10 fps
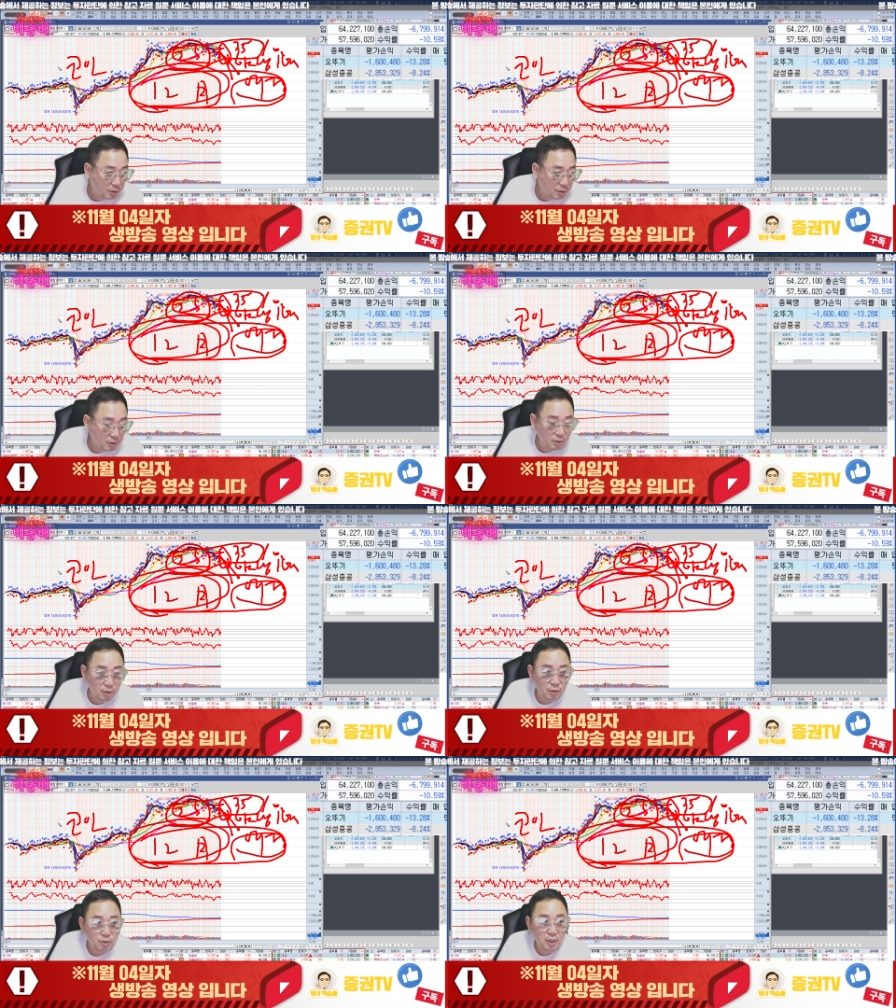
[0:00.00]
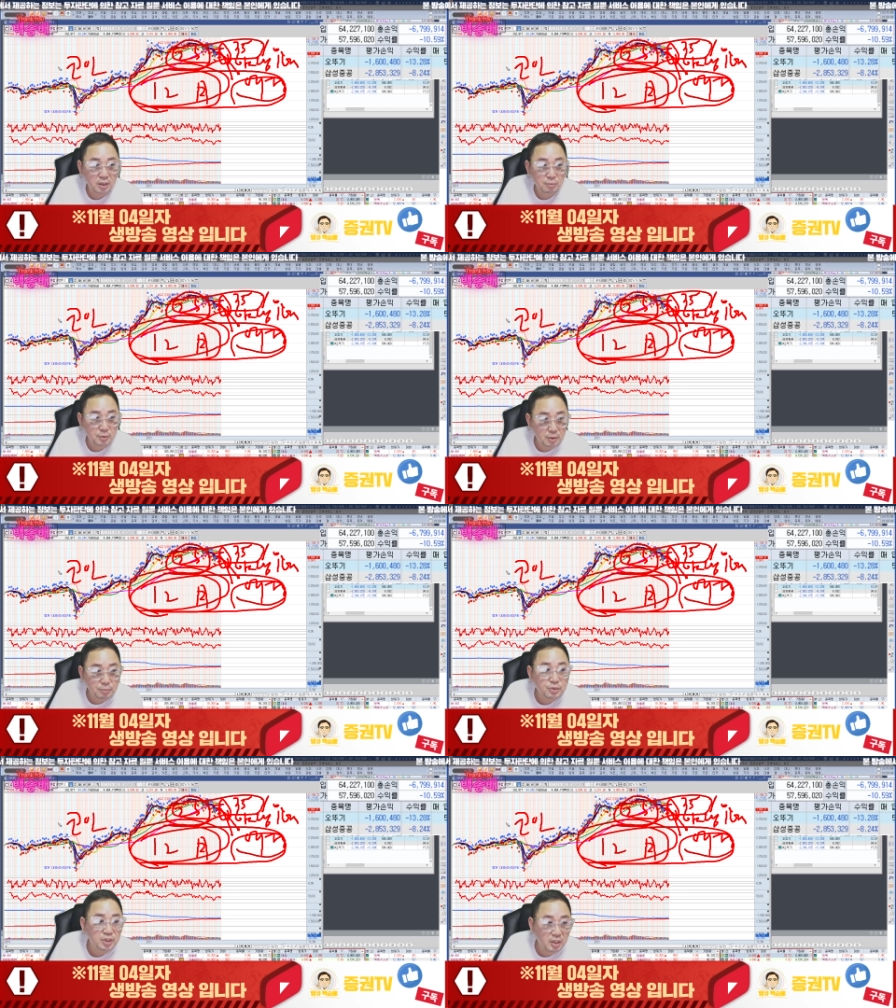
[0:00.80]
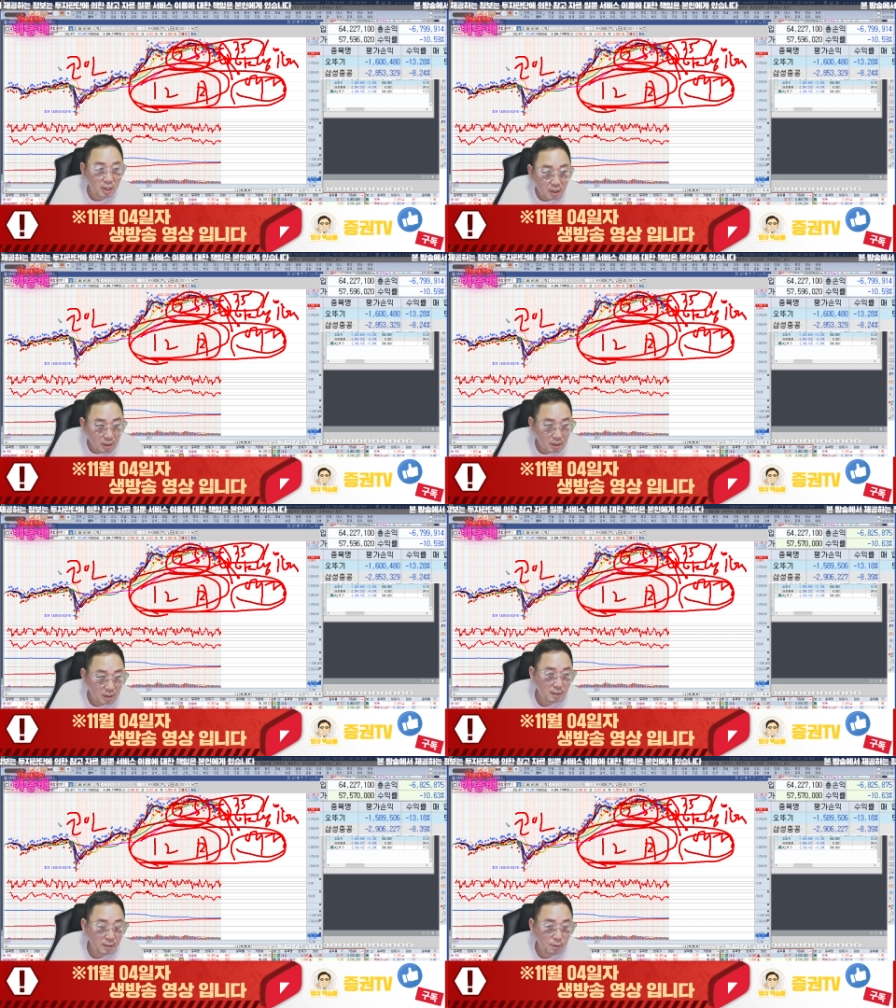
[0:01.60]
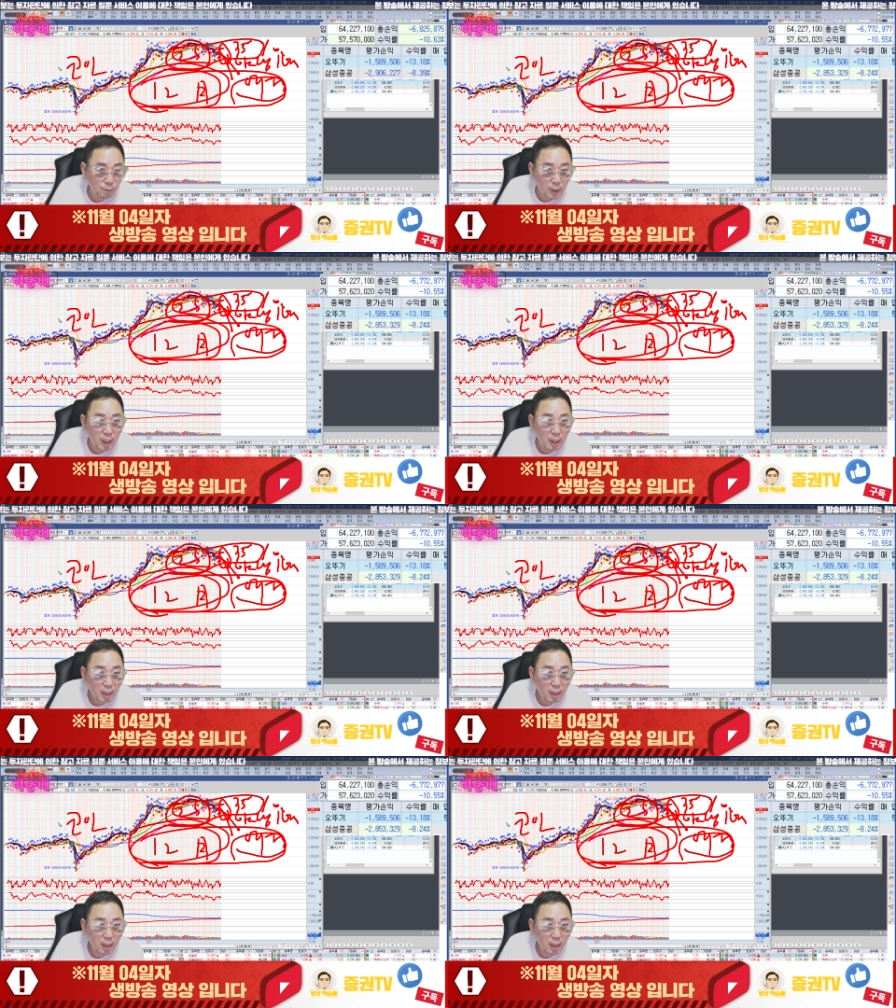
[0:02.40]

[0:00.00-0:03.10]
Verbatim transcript: 그거 여당에서 밀어 붙인다. 왜?